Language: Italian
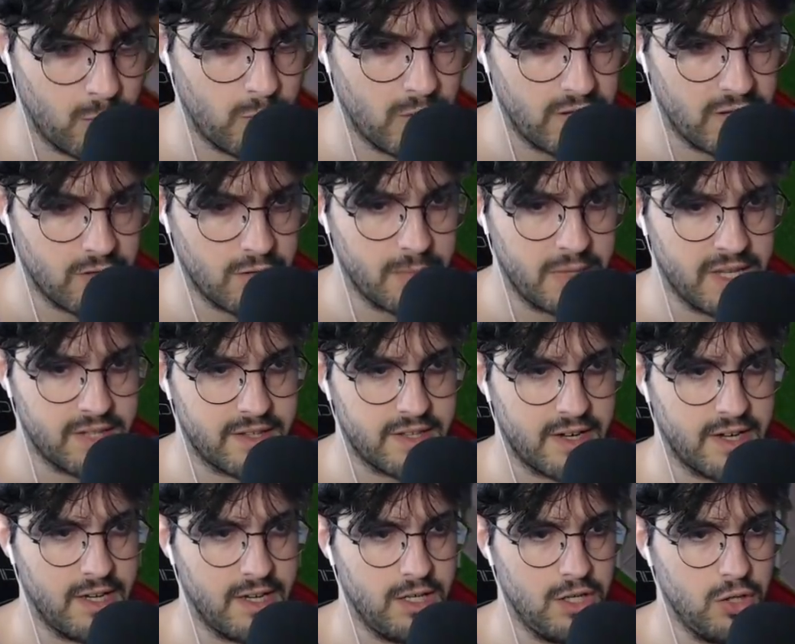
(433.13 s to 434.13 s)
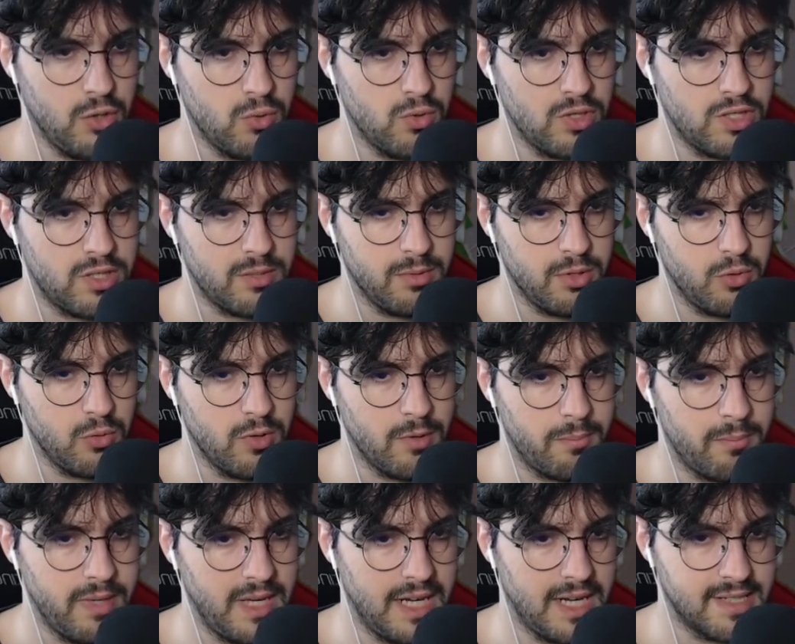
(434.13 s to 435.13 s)
Qui andiamo a mettere gli ultimi due
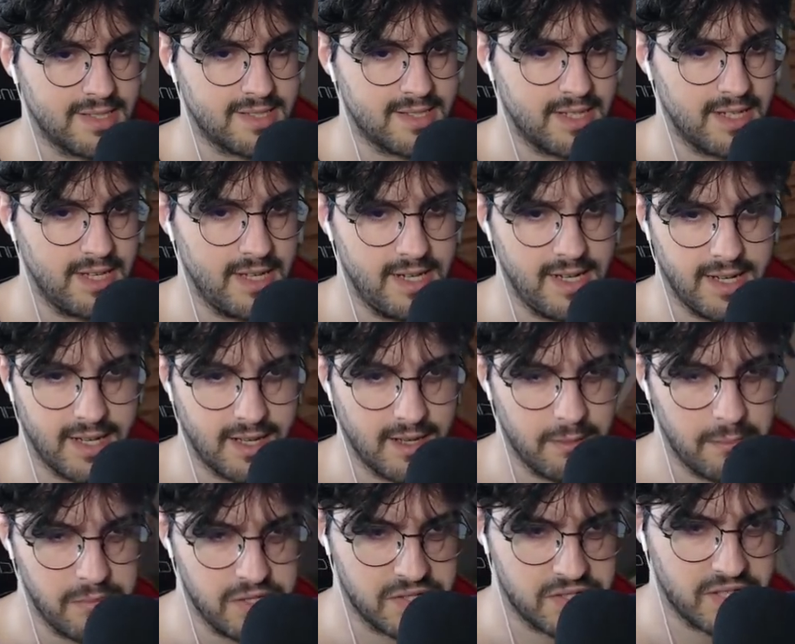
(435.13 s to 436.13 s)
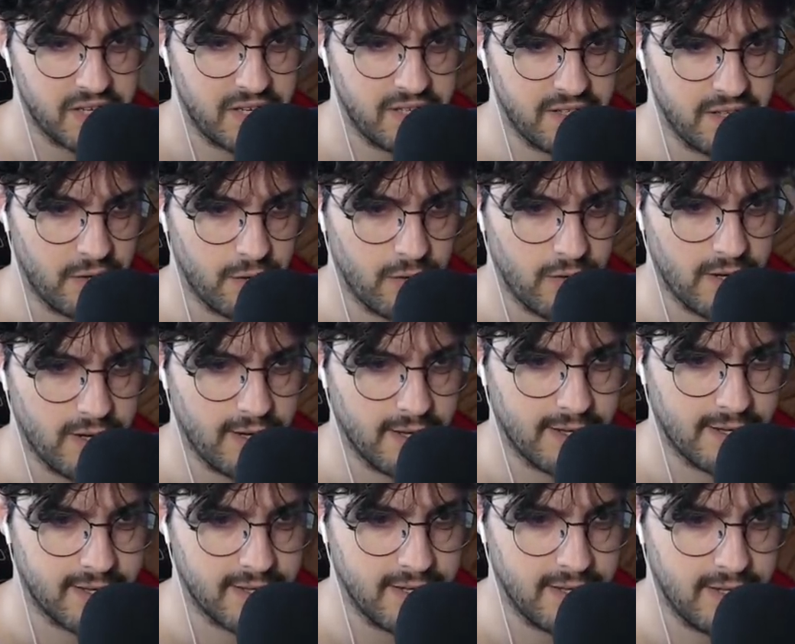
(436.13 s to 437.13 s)
pilastrini che mi segnano
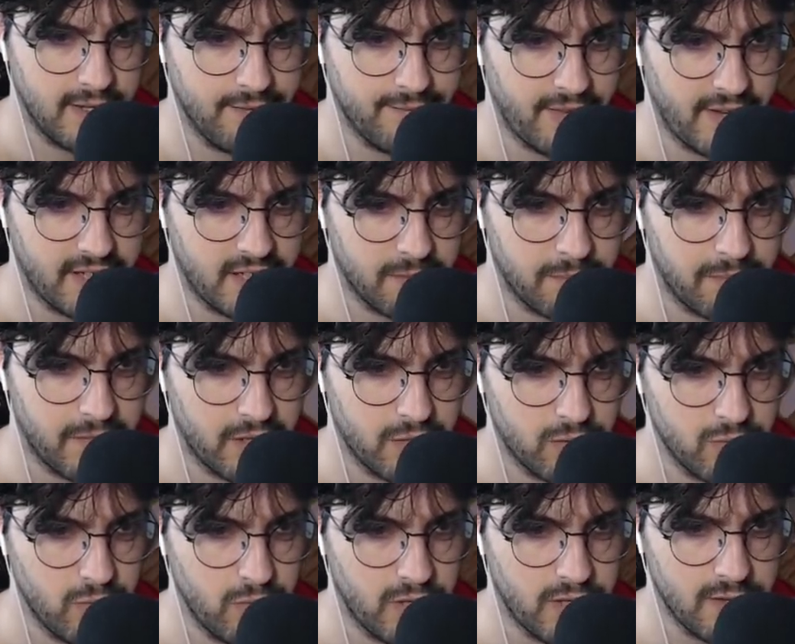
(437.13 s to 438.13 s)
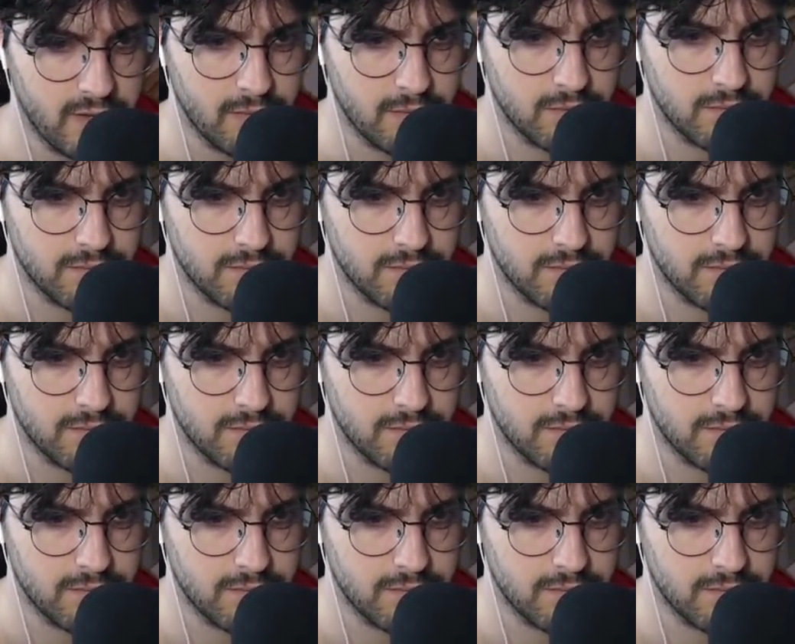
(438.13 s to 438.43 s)
anche le varie aperture